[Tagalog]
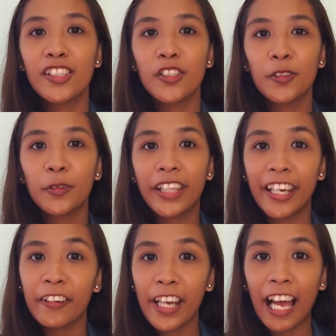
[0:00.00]
So
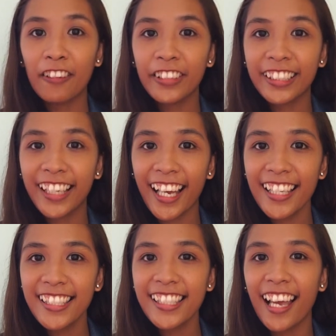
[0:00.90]
there we have it
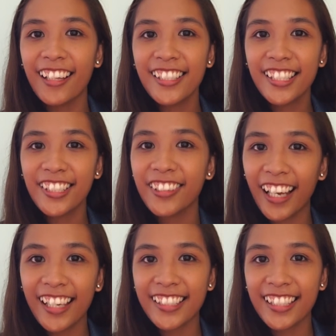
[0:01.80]
guys. I'll see you
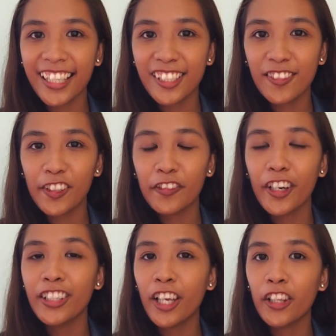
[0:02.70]
guys next week for
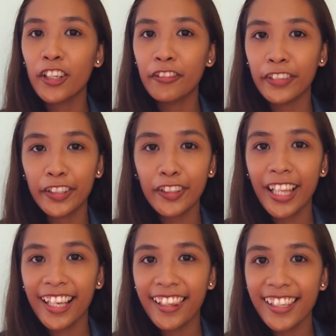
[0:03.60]
another video
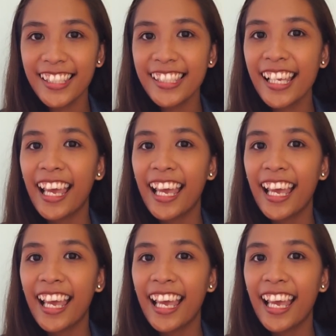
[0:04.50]
like this.